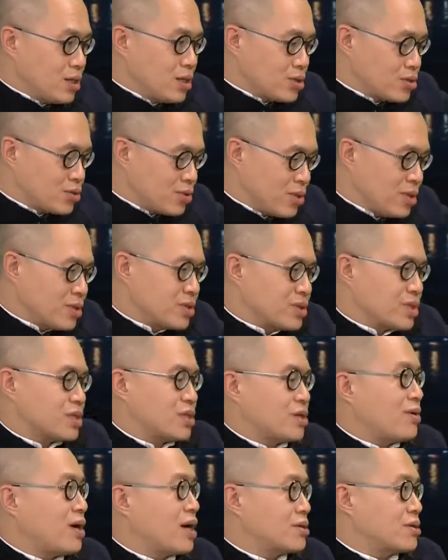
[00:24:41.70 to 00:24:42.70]
所有这些
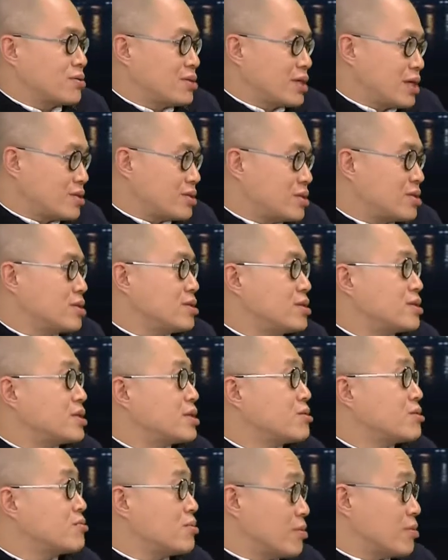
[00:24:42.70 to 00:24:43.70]
话都在刺
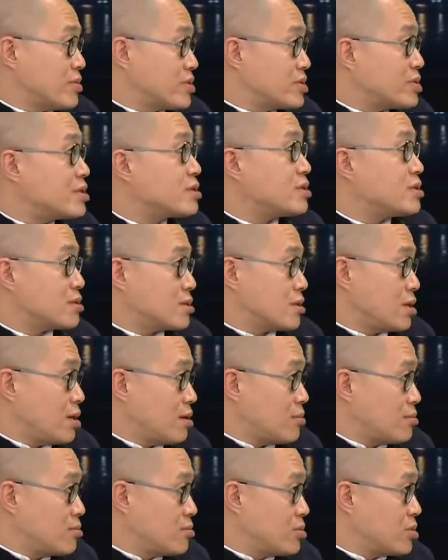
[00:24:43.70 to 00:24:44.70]
激我们自己的
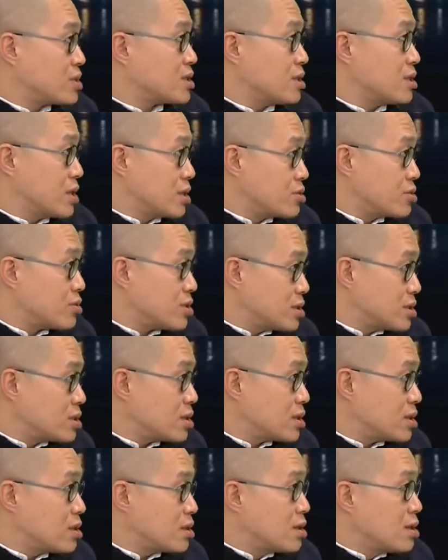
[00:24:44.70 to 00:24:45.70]
穆斯林群
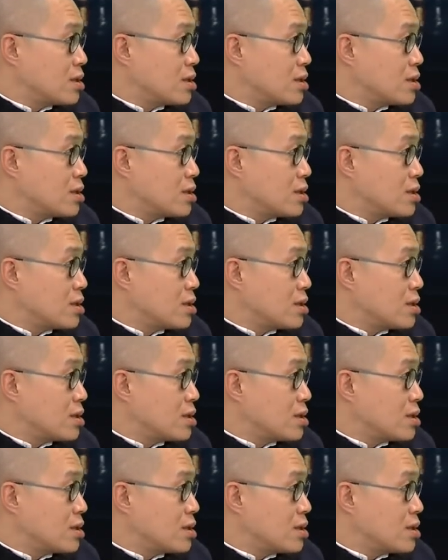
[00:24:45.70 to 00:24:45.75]
体。